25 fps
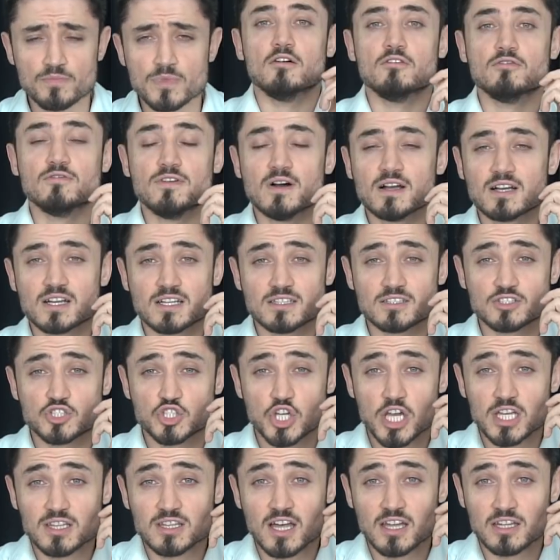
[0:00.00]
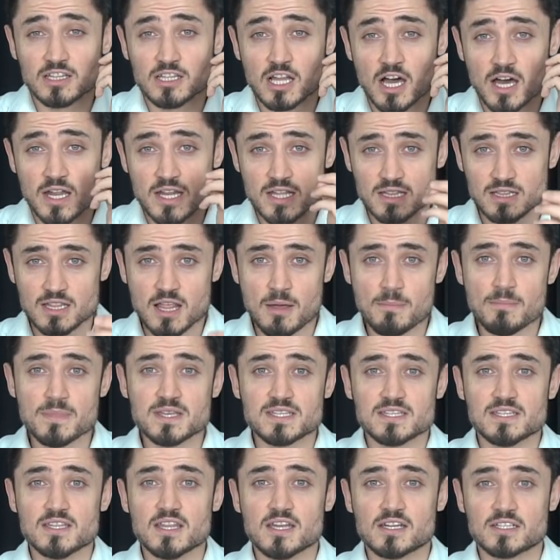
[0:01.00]
Fakat şeytan
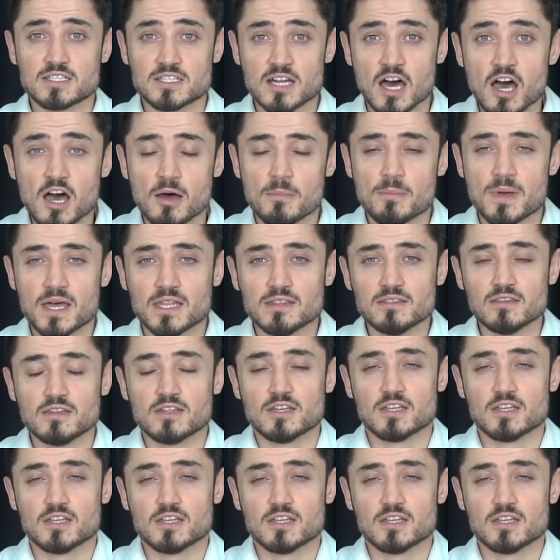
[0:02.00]
lanetlenmesine rağmen